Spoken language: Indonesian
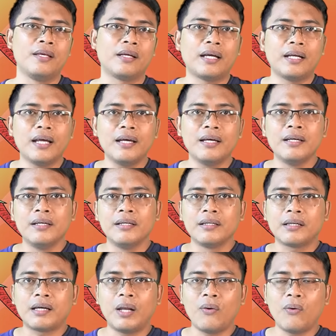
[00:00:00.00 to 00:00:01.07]
Karena
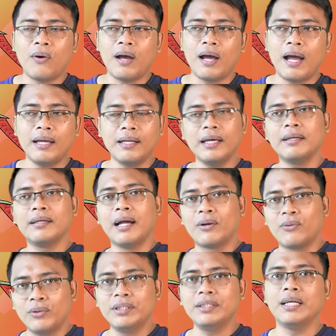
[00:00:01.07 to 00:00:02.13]
kalau anak nggak
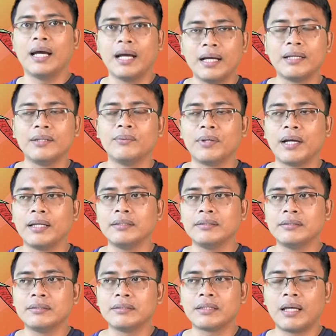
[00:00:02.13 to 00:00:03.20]
kuliah gitu
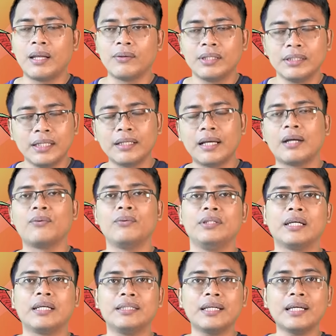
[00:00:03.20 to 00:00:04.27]
kan, kalau kita nggak
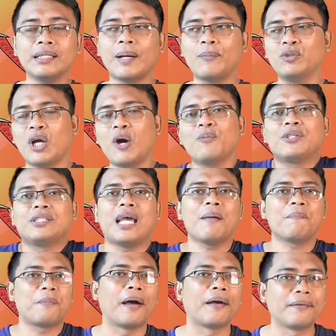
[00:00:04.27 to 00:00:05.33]
kuliah, kita kan nggak punya opsi
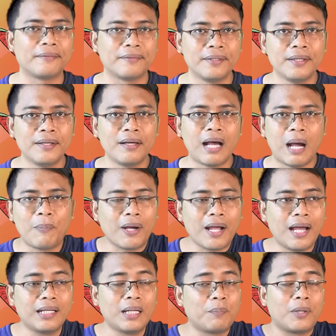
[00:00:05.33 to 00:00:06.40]
apa gitu.
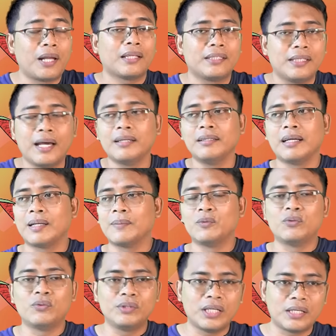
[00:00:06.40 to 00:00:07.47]
Apakah ada pelatihan yang
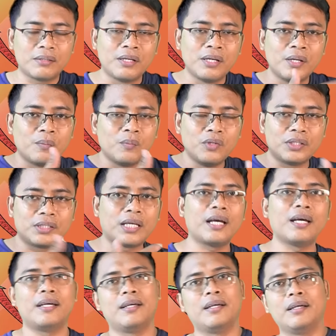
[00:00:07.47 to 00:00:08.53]
kemudian
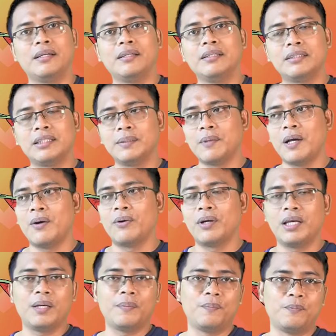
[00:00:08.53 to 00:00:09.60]
bisa diterima
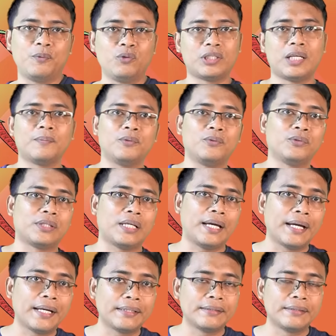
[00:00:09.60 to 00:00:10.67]
oleh
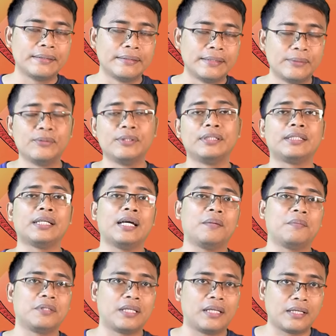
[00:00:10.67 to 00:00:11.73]
perusahaan-perusahaan di
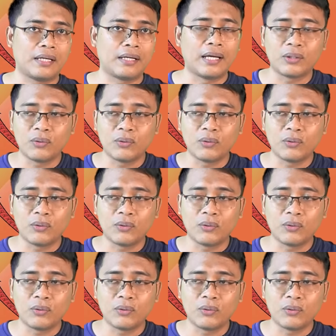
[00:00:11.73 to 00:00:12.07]
Indonesia misalkan?